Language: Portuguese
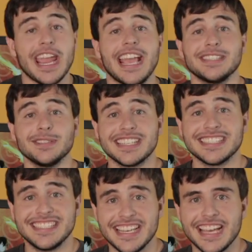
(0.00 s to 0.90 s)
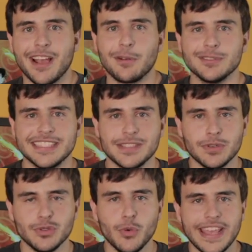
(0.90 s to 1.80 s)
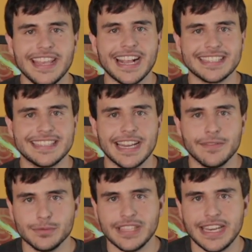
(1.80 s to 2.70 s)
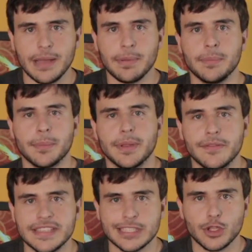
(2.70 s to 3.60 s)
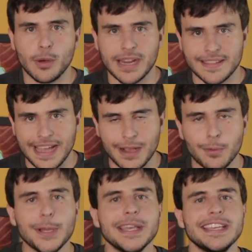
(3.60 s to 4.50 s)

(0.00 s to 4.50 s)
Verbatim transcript: Essa outra cena acontece quando o Eng e a Katara vão treinar pela primeira vez a dobra d'água.